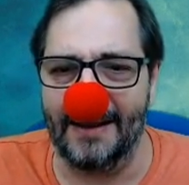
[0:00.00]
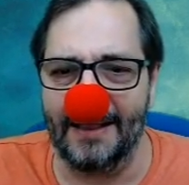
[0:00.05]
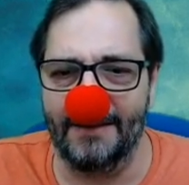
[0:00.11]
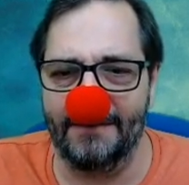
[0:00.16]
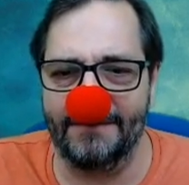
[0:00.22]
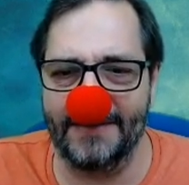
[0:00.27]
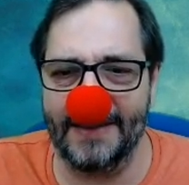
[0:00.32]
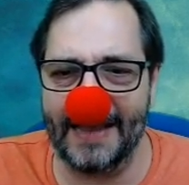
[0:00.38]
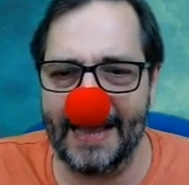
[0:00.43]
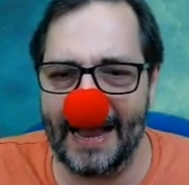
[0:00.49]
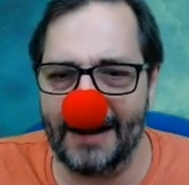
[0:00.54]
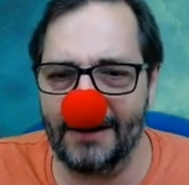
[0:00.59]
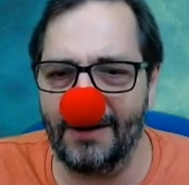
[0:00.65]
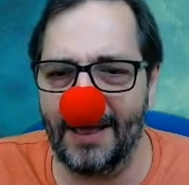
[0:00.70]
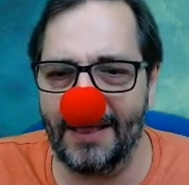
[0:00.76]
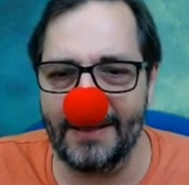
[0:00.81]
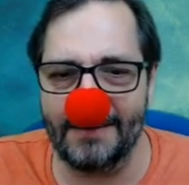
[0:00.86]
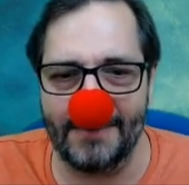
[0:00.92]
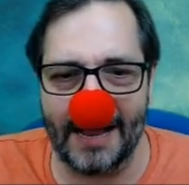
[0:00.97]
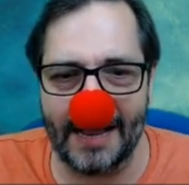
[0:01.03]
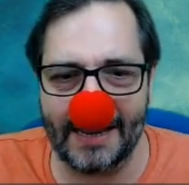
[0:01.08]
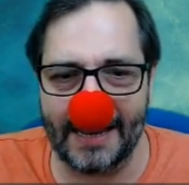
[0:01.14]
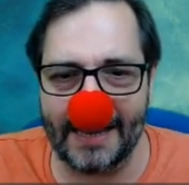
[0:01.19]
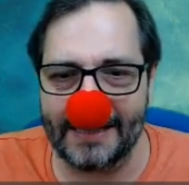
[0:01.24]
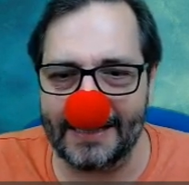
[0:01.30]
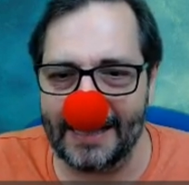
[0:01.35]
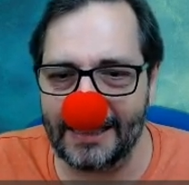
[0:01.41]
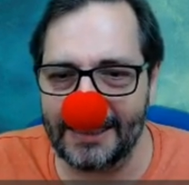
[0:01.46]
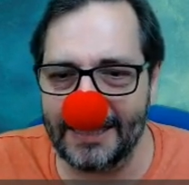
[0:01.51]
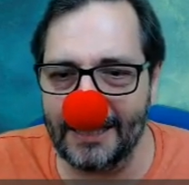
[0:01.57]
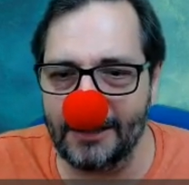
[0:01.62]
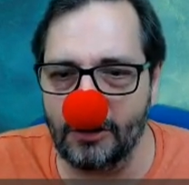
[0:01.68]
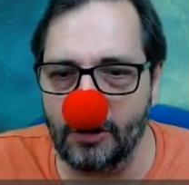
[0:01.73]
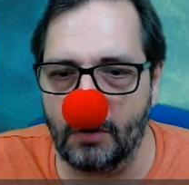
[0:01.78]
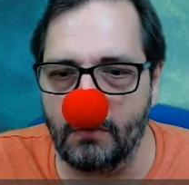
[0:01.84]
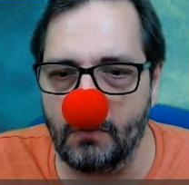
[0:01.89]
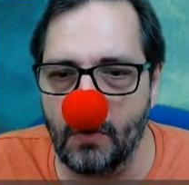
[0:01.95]
Fijaros además que está
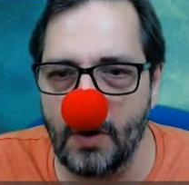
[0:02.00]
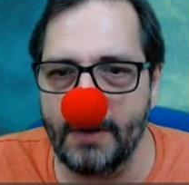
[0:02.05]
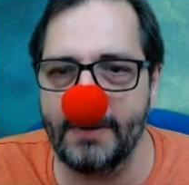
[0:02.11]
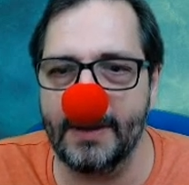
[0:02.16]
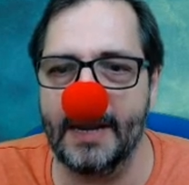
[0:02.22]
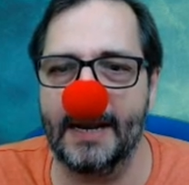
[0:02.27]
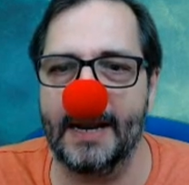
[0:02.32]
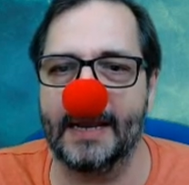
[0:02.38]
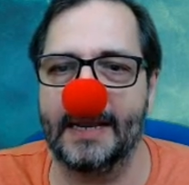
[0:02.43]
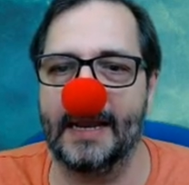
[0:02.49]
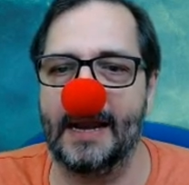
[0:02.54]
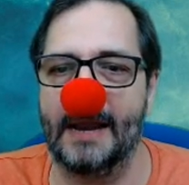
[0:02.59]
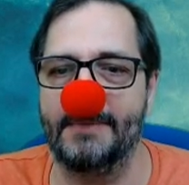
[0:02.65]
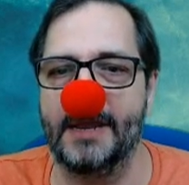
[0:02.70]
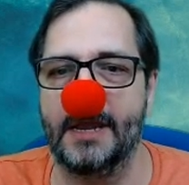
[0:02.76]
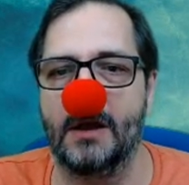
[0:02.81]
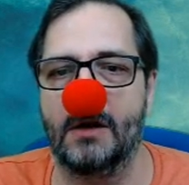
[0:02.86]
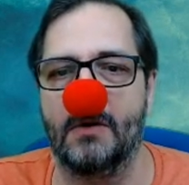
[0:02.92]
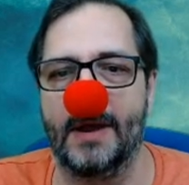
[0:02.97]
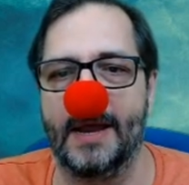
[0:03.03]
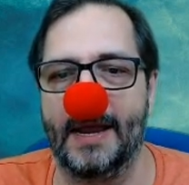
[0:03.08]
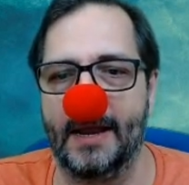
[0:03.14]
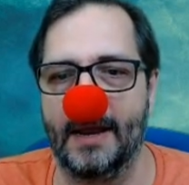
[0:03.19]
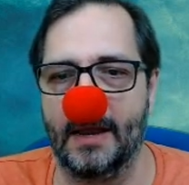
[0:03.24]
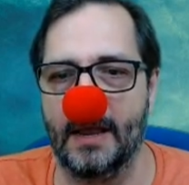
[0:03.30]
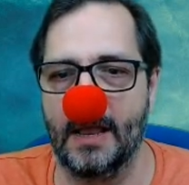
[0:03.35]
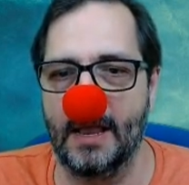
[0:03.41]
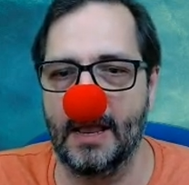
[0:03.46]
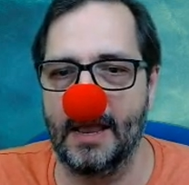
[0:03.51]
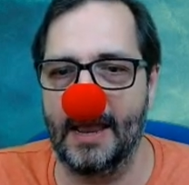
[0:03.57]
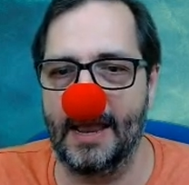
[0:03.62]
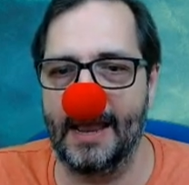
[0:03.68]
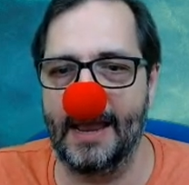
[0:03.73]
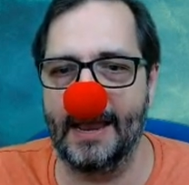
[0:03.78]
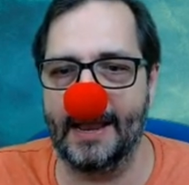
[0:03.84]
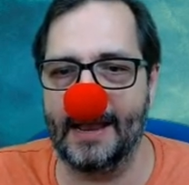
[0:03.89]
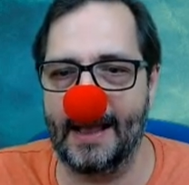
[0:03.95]
haciendo muy bien aquí el amigo en,
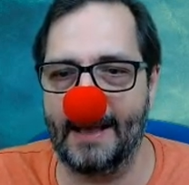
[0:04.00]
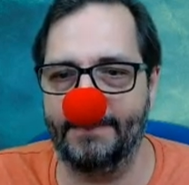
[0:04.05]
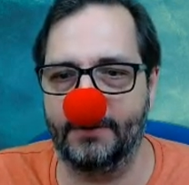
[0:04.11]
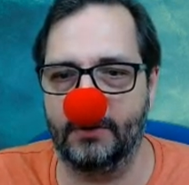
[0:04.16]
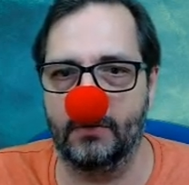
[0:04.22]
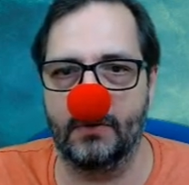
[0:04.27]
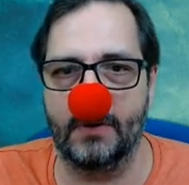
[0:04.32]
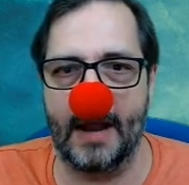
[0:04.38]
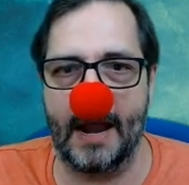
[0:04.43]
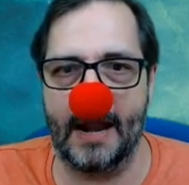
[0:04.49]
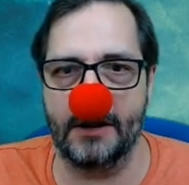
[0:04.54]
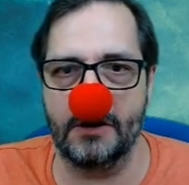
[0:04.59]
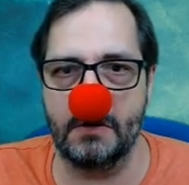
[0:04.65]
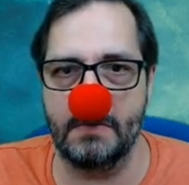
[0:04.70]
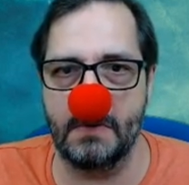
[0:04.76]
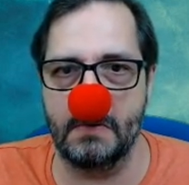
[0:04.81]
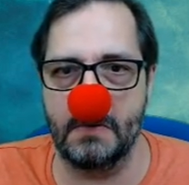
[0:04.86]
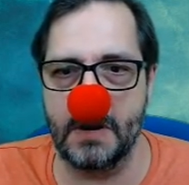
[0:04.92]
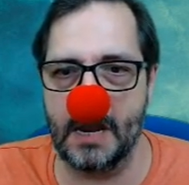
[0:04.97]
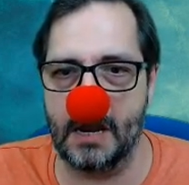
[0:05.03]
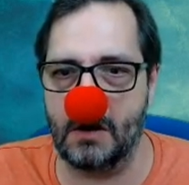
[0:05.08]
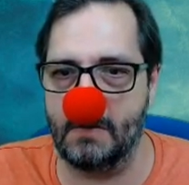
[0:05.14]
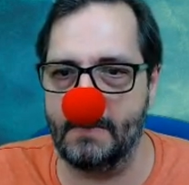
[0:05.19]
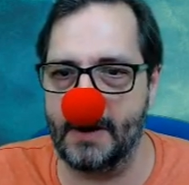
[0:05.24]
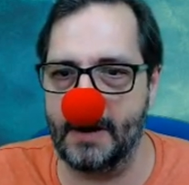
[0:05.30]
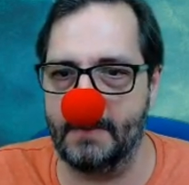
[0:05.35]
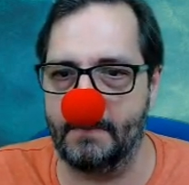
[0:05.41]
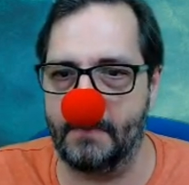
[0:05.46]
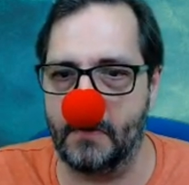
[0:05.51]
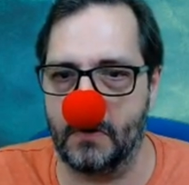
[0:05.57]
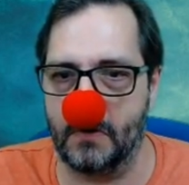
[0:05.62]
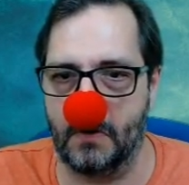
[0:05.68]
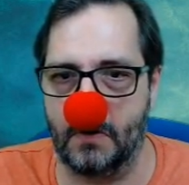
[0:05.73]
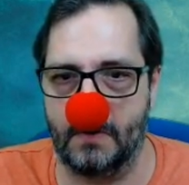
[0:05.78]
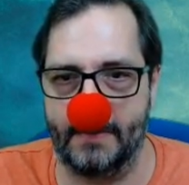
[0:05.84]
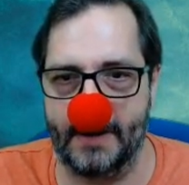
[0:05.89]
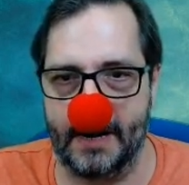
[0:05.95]
en capturar. Yo me voy a comer por
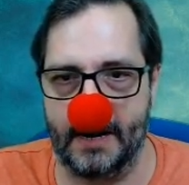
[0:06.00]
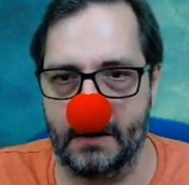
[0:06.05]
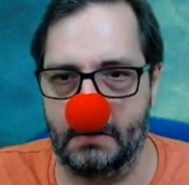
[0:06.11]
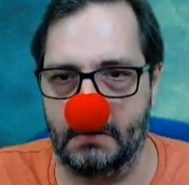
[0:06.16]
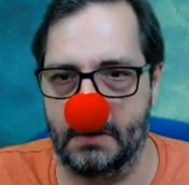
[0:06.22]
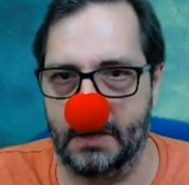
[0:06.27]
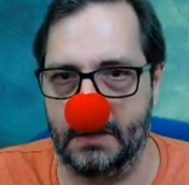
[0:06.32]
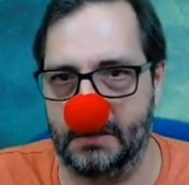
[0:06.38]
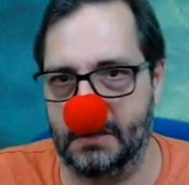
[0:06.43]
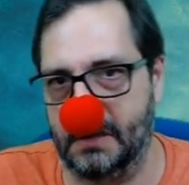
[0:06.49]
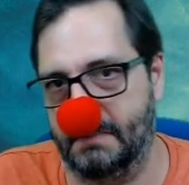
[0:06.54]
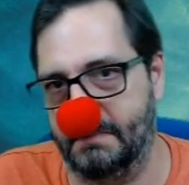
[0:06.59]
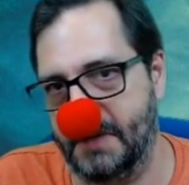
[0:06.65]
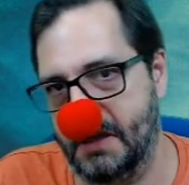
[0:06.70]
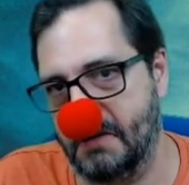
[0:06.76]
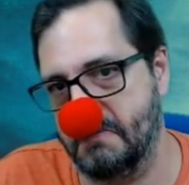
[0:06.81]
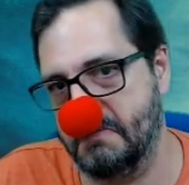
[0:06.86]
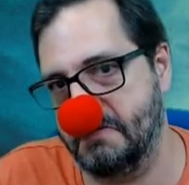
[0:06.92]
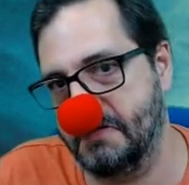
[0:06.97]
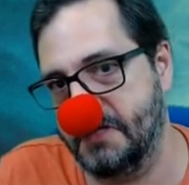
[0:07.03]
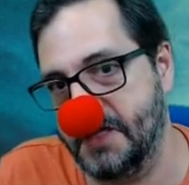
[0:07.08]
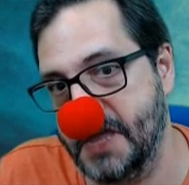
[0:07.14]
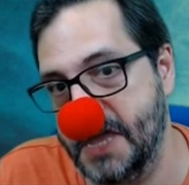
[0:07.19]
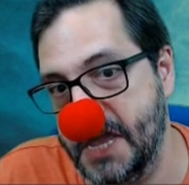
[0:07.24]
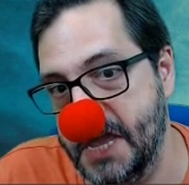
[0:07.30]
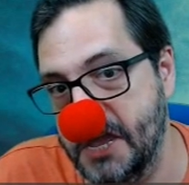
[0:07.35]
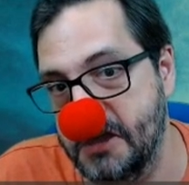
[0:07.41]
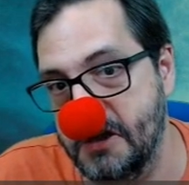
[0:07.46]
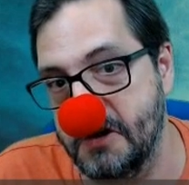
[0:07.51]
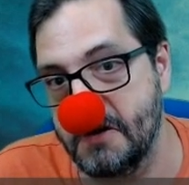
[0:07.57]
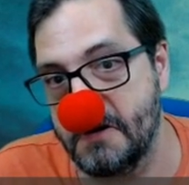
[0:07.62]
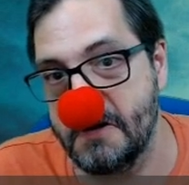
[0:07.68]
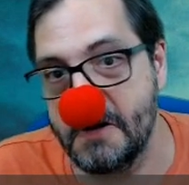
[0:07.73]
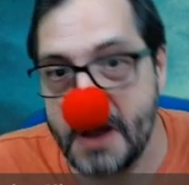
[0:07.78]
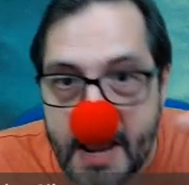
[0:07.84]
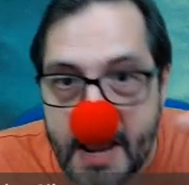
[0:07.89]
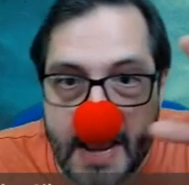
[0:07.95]
lo menos este
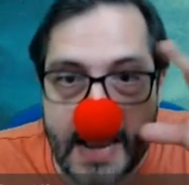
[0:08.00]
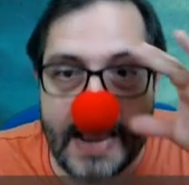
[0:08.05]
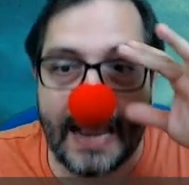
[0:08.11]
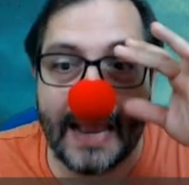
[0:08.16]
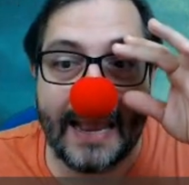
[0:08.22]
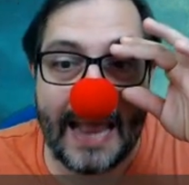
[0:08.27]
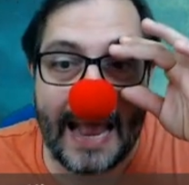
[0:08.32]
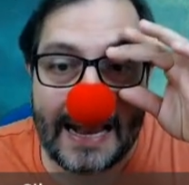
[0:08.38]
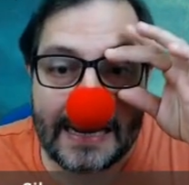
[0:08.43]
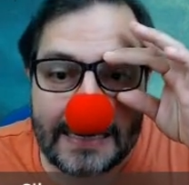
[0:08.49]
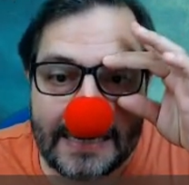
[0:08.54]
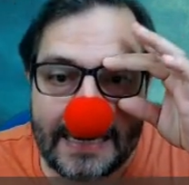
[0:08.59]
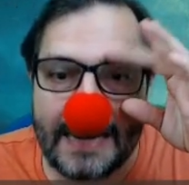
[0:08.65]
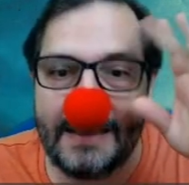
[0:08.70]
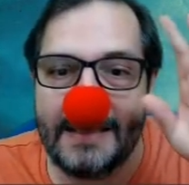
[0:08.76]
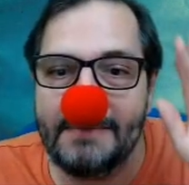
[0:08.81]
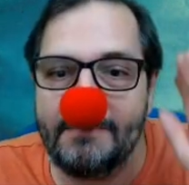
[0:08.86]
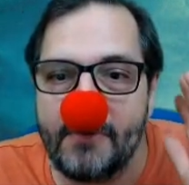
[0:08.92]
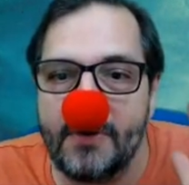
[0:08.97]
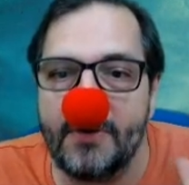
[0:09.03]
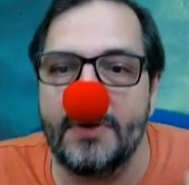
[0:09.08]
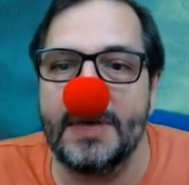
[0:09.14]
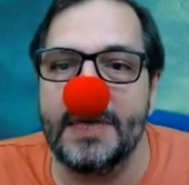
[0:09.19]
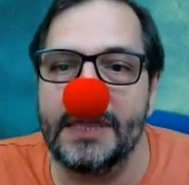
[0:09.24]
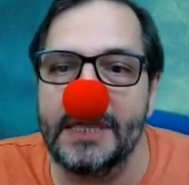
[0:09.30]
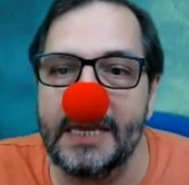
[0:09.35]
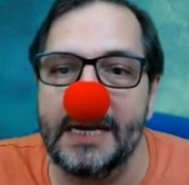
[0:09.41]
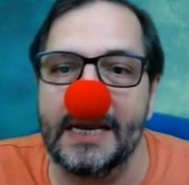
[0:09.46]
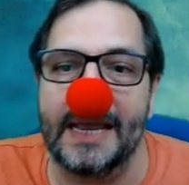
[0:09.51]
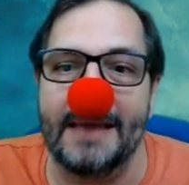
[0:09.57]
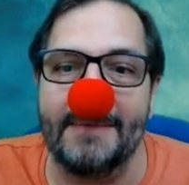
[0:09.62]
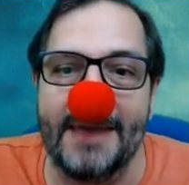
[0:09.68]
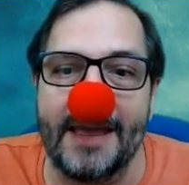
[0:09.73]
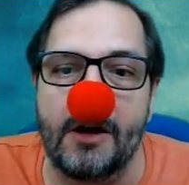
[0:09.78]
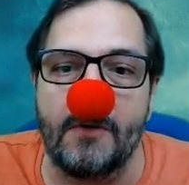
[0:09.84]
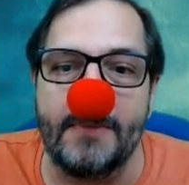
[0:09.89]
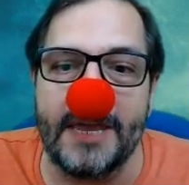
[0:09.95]
peoncillo que así puedo decir que
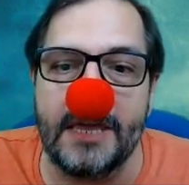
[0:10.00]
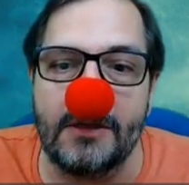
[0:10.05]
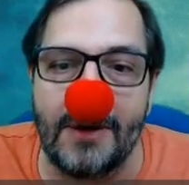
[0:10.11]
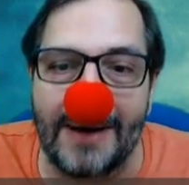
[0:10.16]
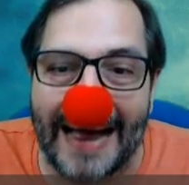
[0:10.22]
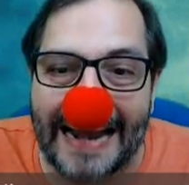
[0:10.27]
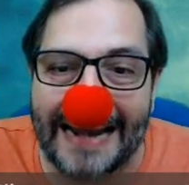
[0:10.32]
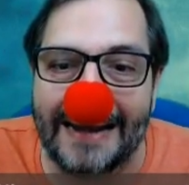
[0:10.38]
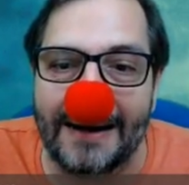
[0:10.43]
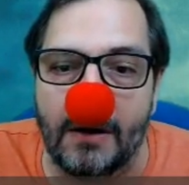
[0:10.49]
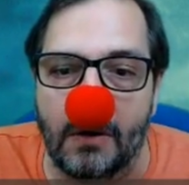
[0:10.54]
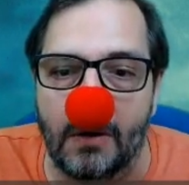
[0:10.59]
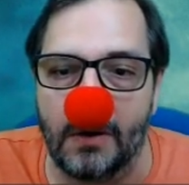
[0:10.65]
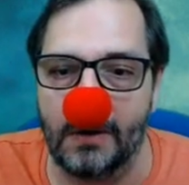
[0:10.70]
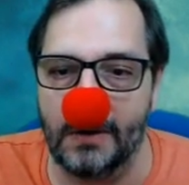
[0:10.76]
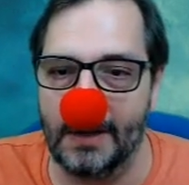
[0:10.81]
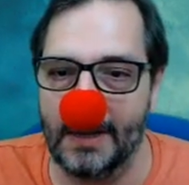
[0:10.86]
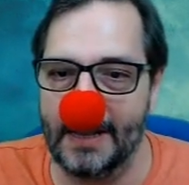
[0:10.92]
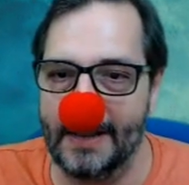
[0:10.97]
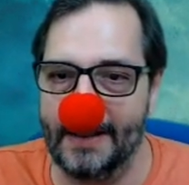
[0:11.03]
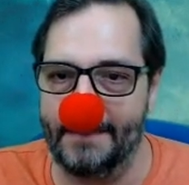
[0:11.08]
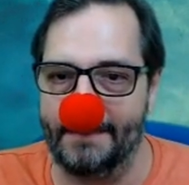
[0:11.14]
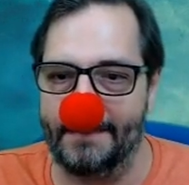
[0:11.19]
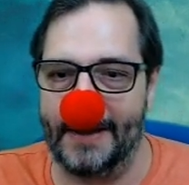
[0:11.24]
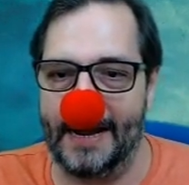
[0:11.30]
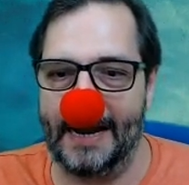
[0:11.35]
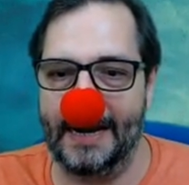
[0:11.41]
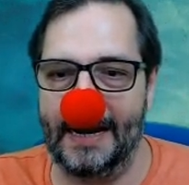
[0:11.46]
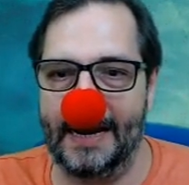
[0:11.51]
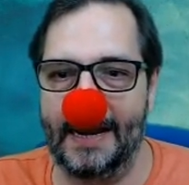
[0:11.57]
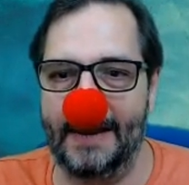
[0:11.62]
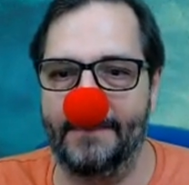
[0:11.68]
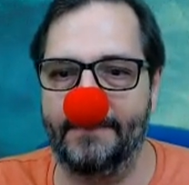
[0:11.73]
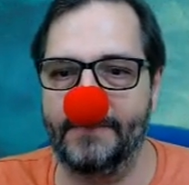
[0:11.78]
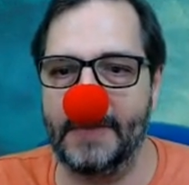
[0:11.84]
me he comido algo, ¿vale?